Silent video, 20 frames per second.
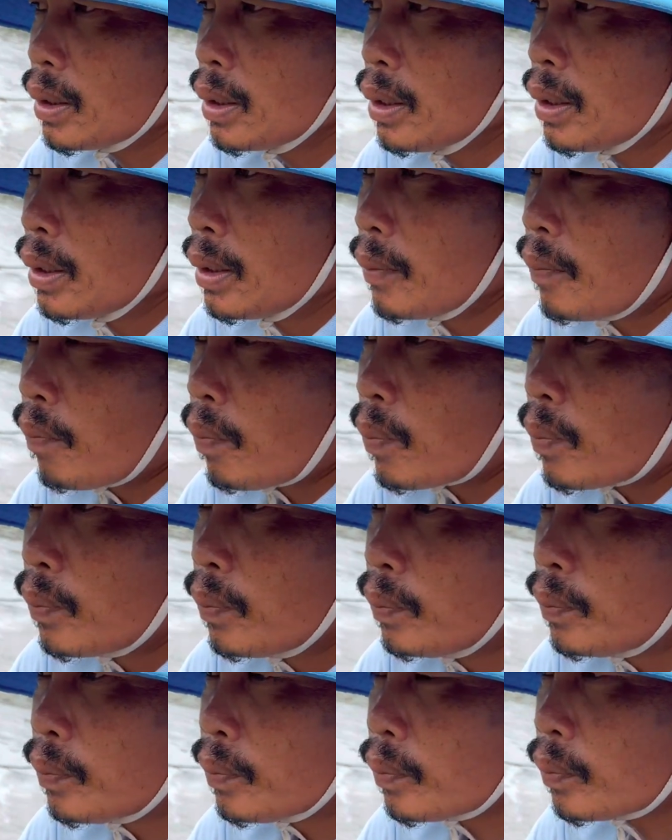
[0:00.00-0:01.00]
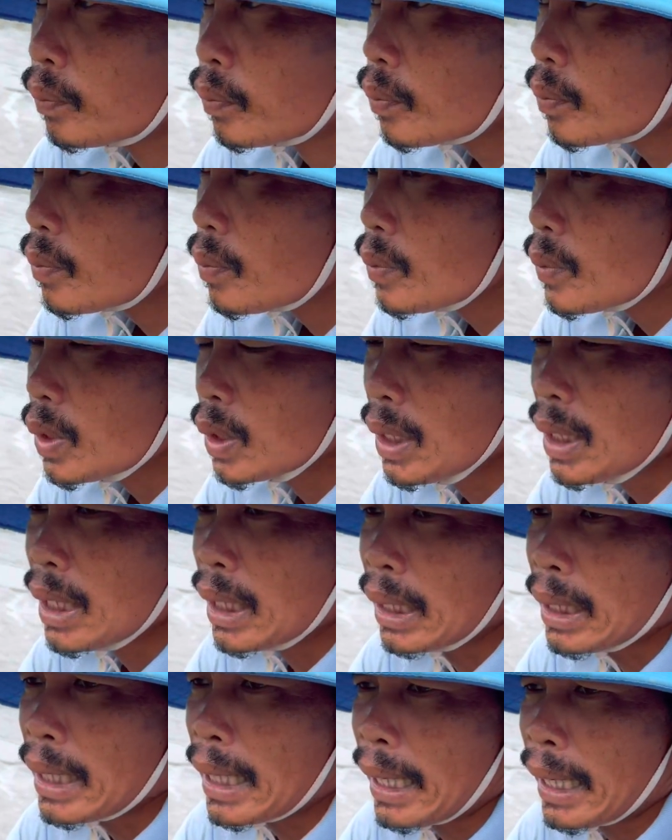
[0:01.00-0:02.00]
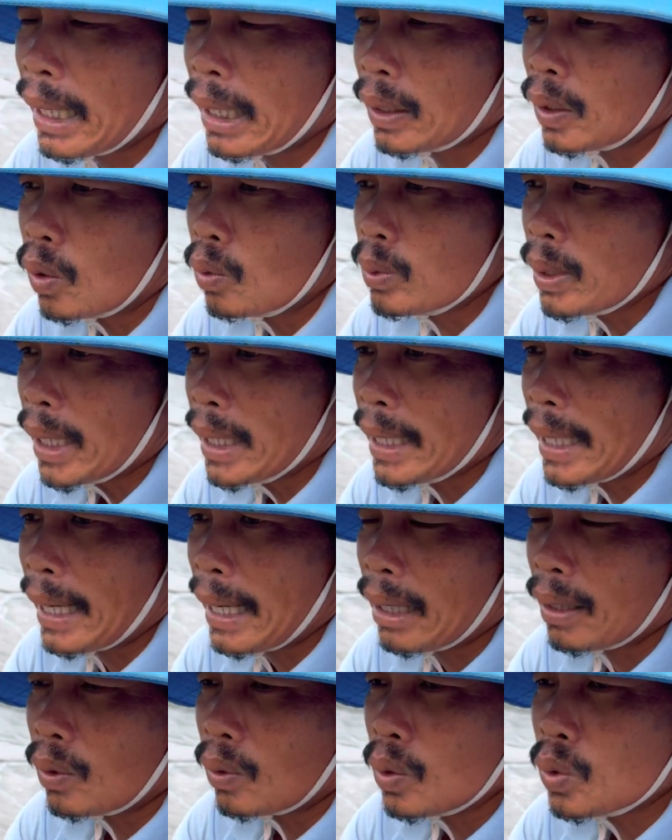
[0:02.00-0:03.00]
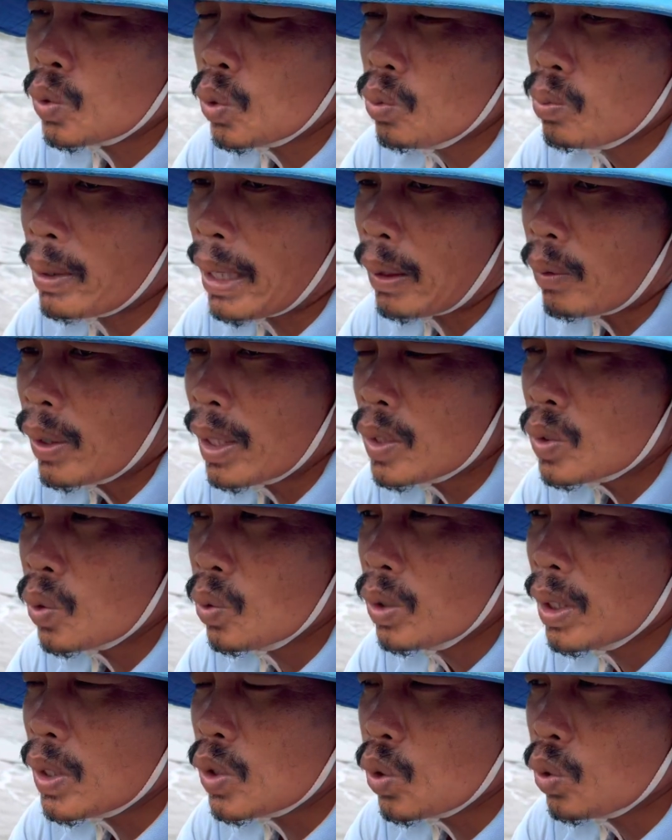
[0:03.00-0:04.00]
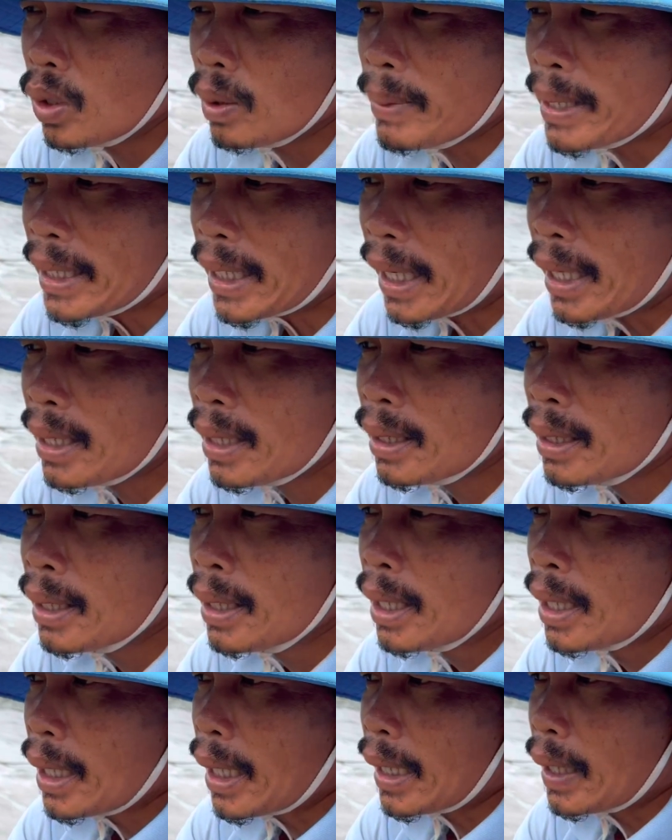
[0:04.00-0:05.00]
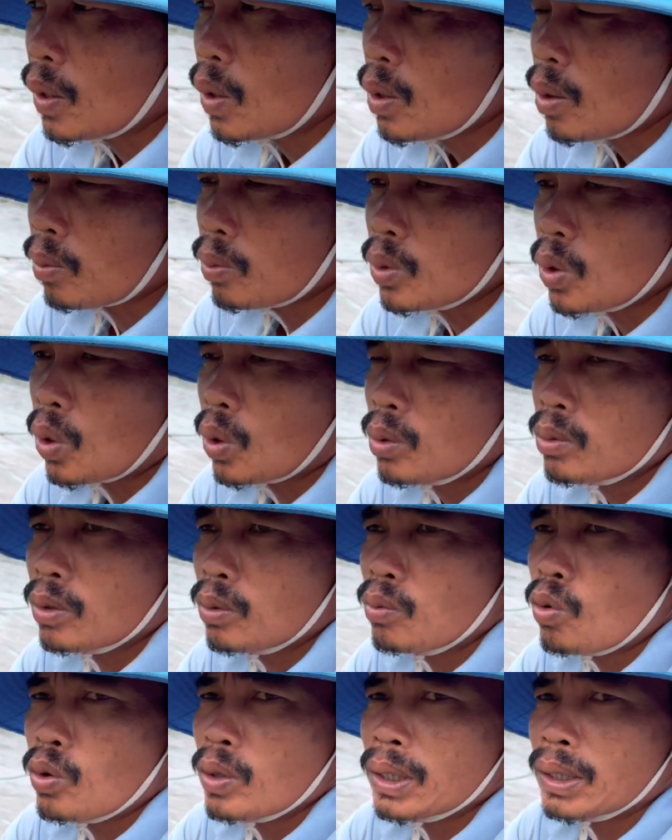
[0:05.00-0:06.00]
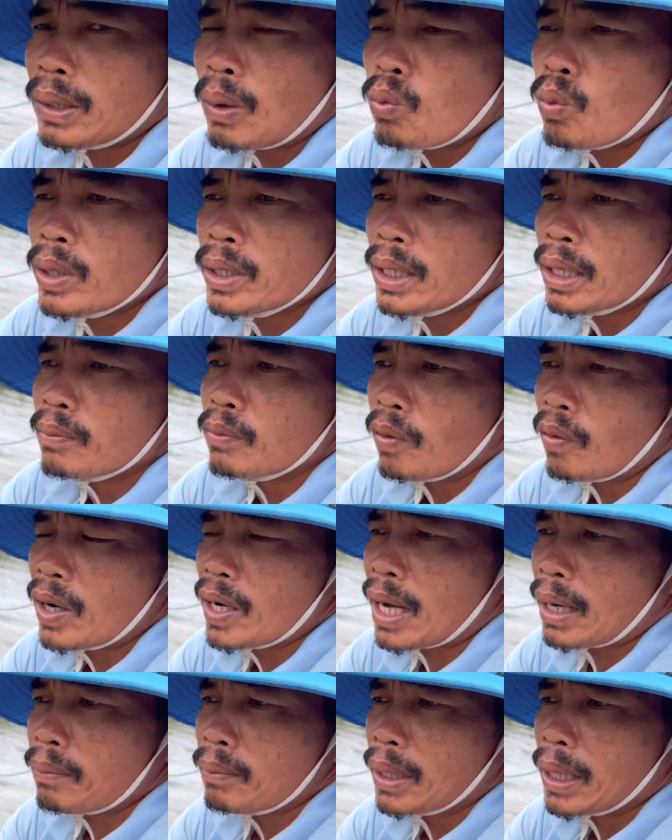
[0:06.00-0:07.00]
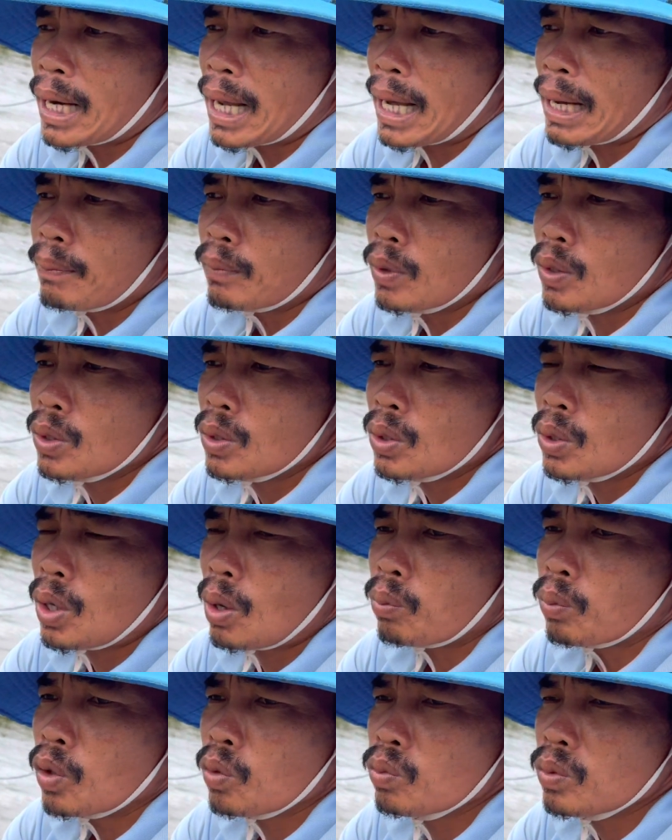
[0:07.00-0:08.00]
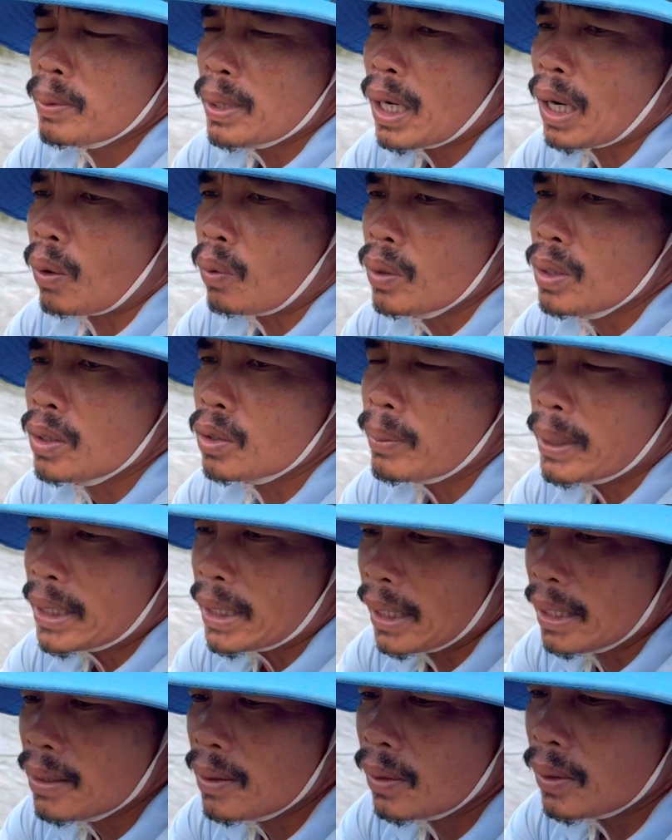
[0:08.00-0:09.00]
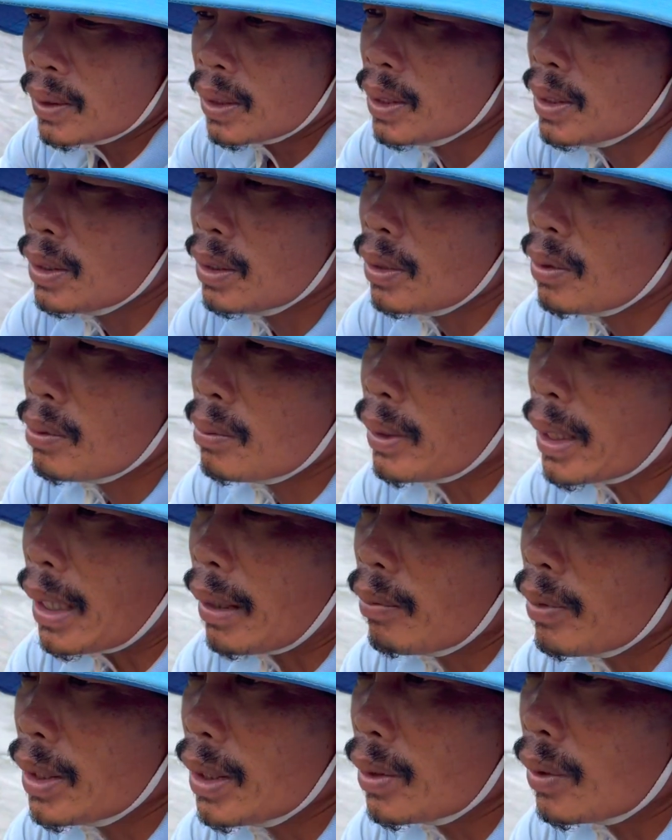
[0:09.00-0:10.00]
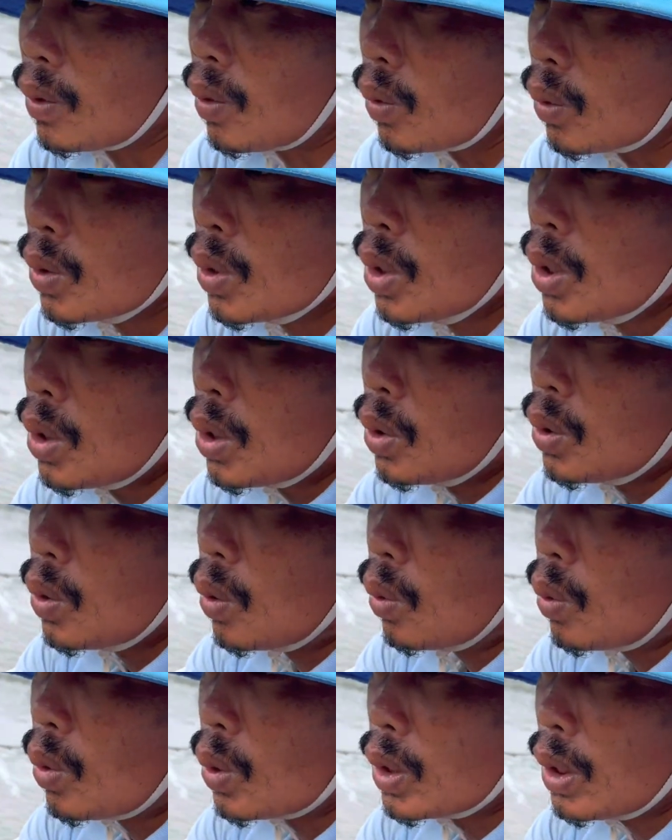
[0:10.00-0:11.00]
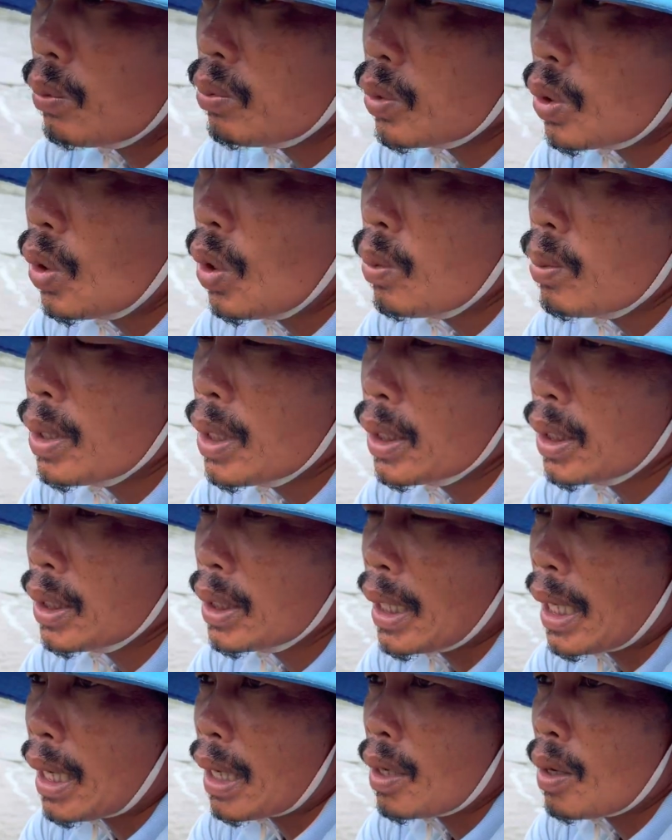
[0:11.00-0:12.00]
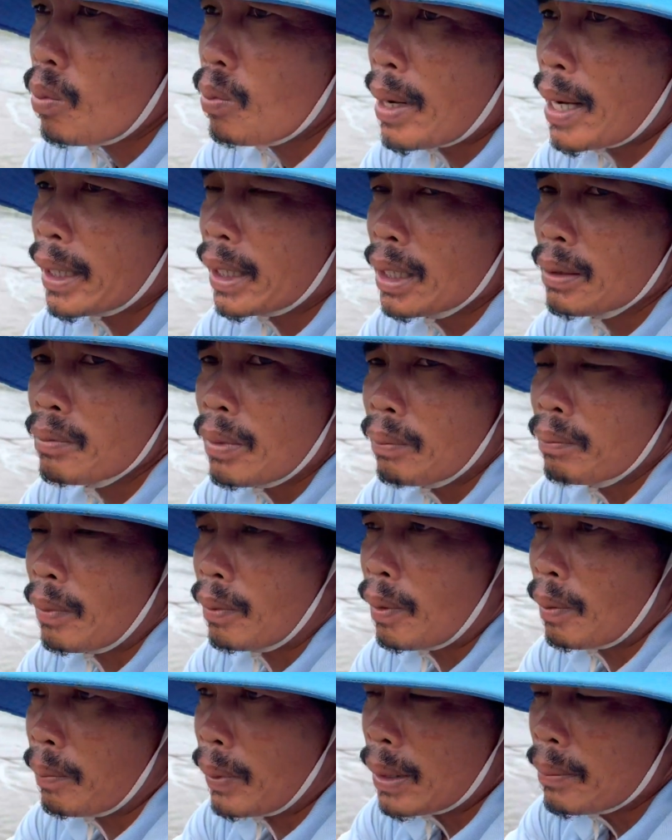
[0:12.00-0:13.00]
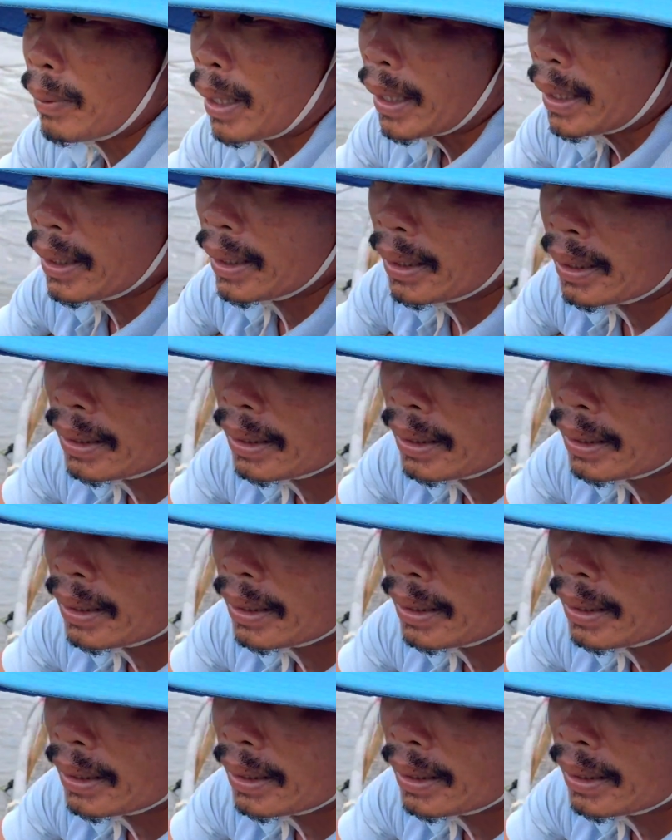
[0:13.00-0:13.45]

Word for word: mũ đuôi là tại vì nước trong ao mình mùa lạnh gan rồi nhiều gan rồi nó xuống màu lên xuống lên xuống để mình chỉnh đó thì cái đó cũng do cái, cái, trong quá trình vận hành mình làm nó nó không đúng bị lỗi thì mình chỉnh thôi chứ nó mình không có được ví dụ con giống tốt á tức là nó không mang những mà, mà mình bậy